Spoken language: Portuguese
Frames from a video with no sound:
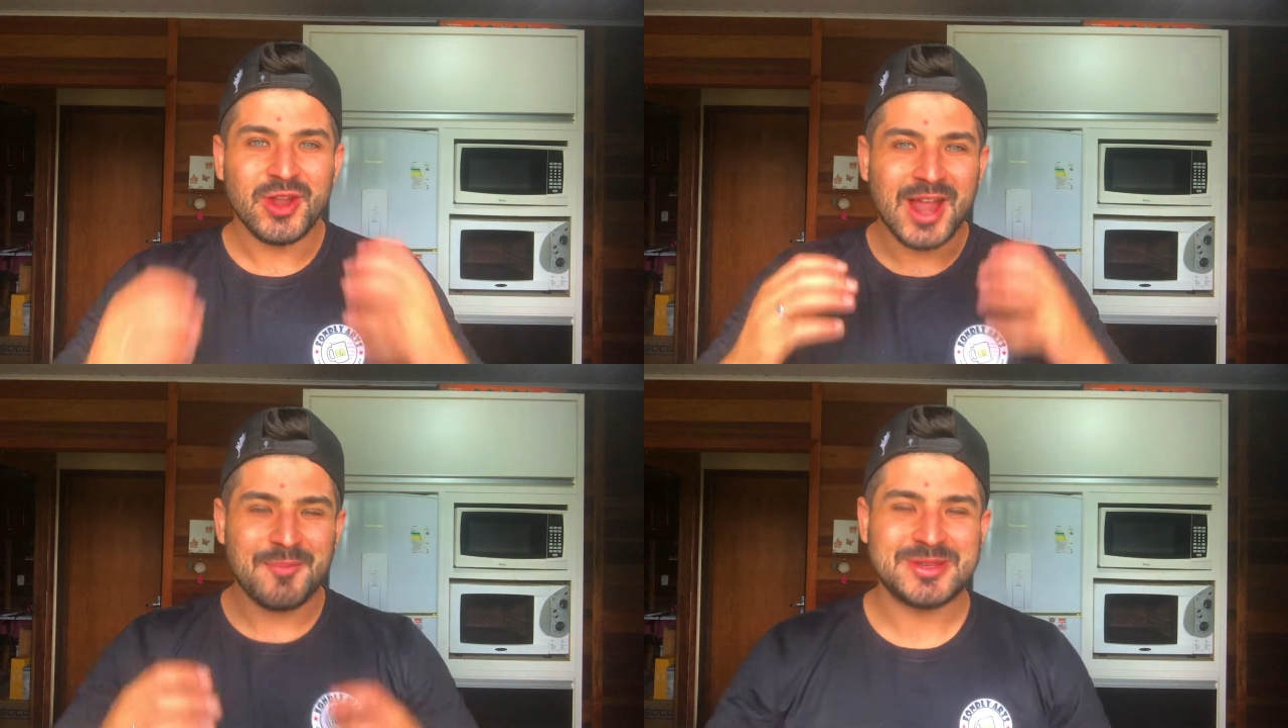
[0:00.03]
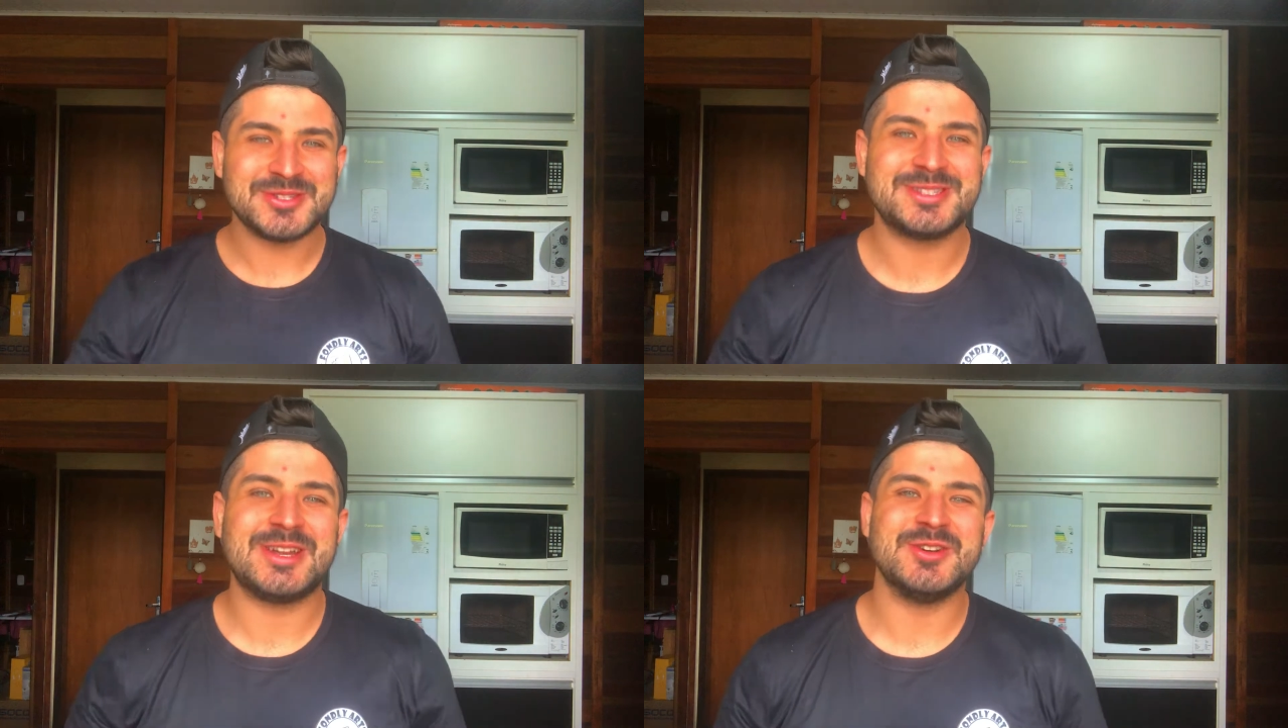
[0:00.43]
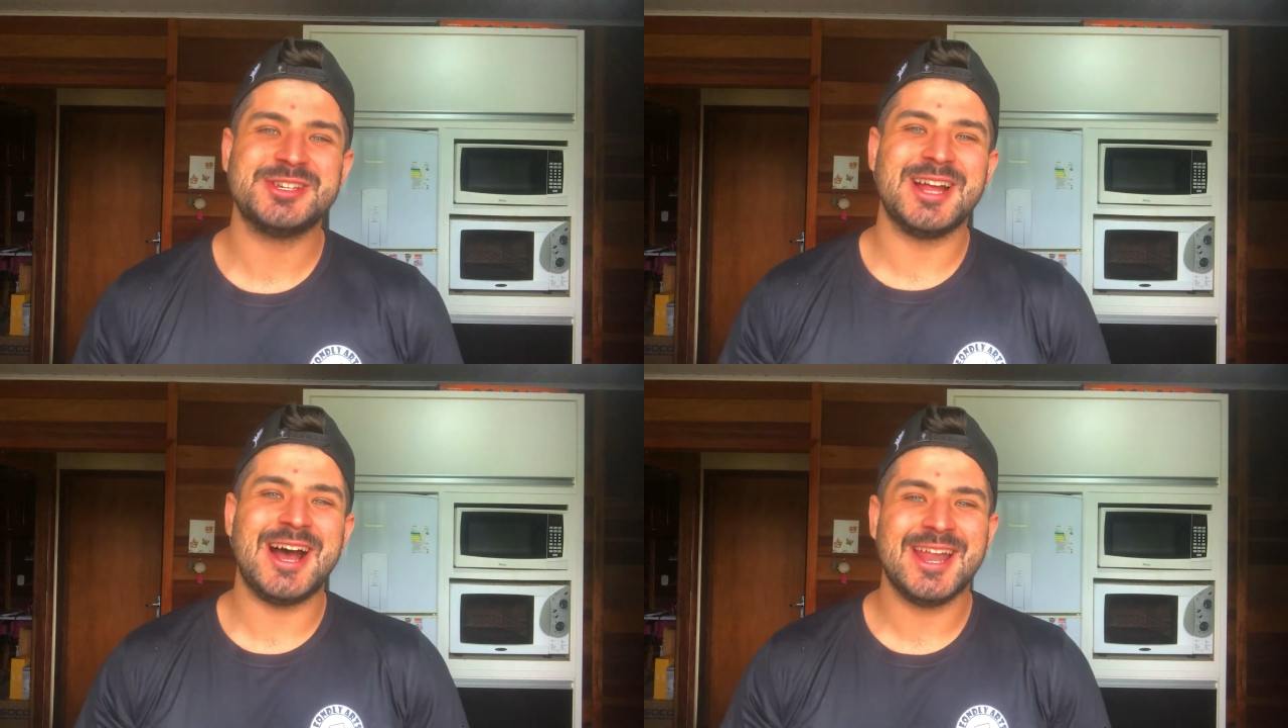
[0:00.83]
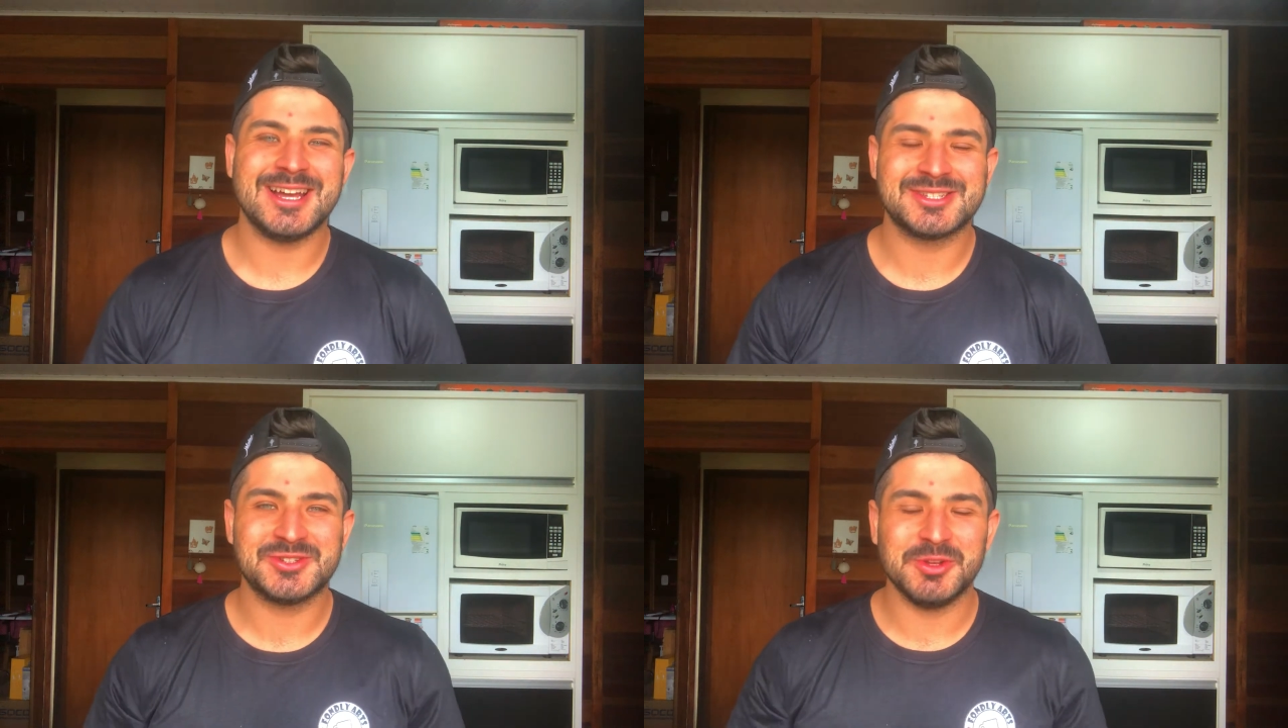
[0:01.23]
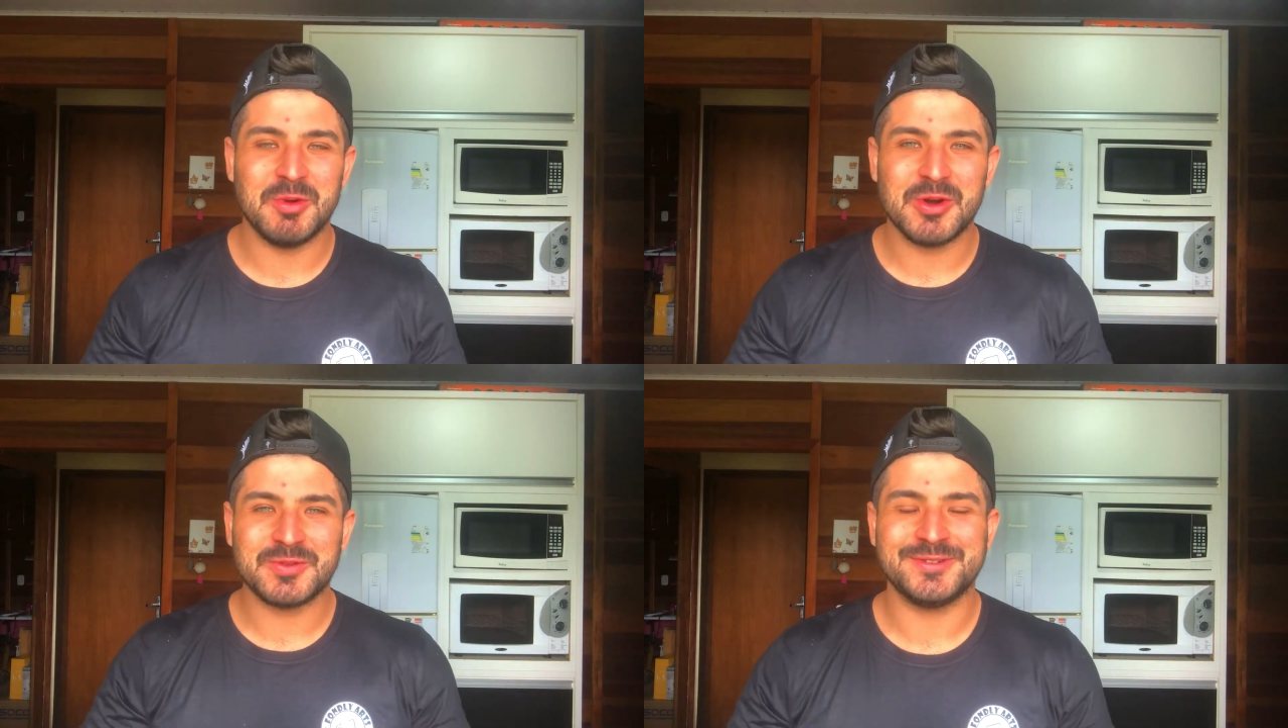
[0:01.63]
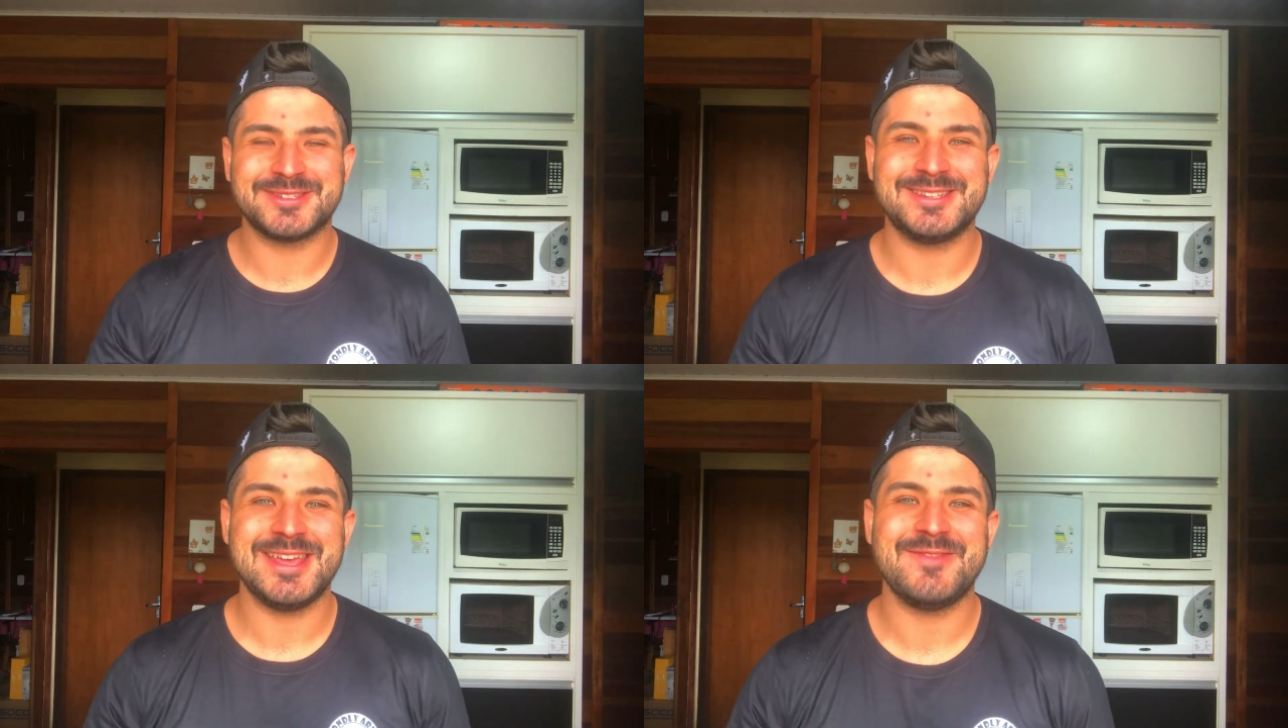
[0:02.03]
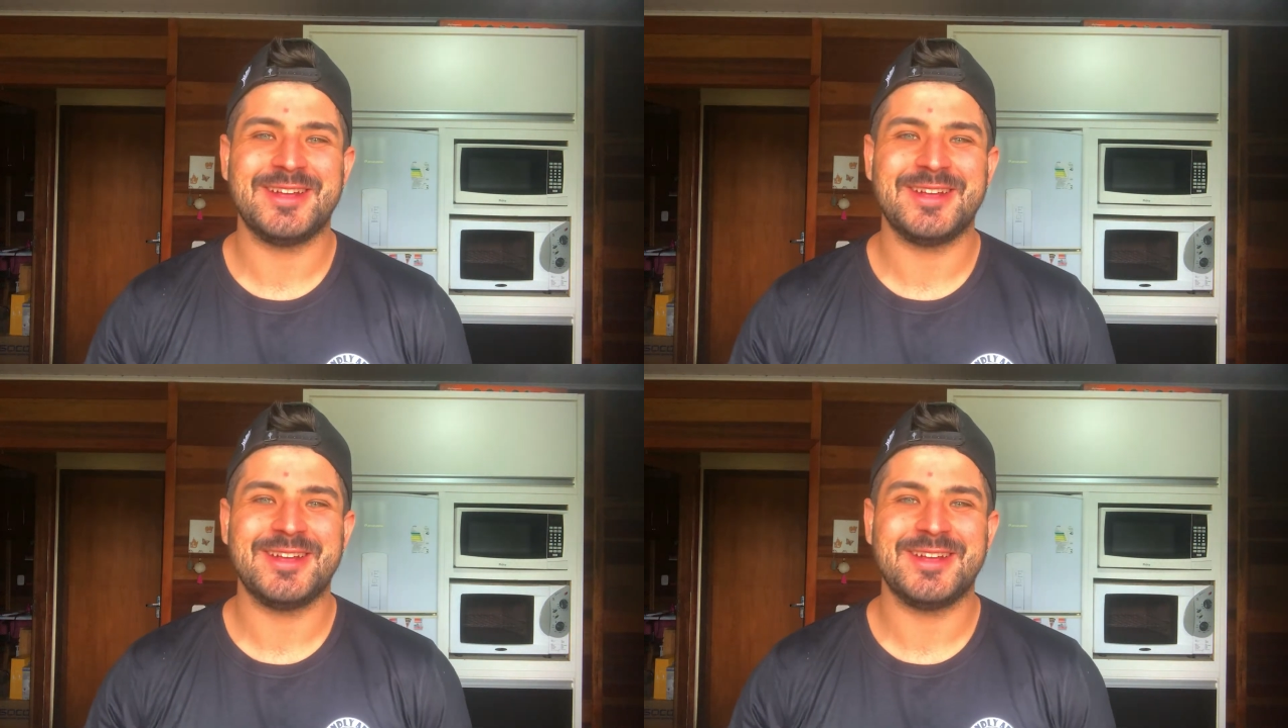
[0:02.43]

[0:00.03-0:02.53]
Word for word: Olá, pessoas extraordinárias, tudo bom com você?